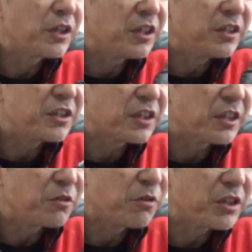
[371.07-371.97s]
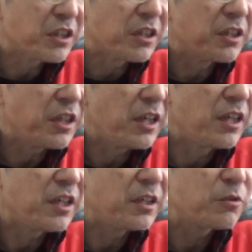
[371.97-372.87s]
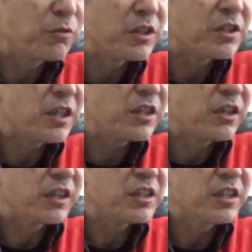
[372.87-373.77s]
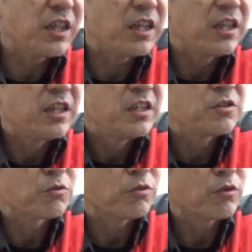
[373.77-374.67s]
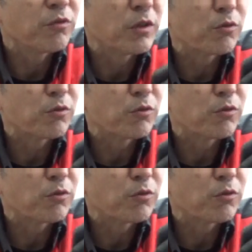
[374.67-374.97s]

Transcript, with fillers: きないんですかって言われちゃったんであそうですねって話でちょっとねこんな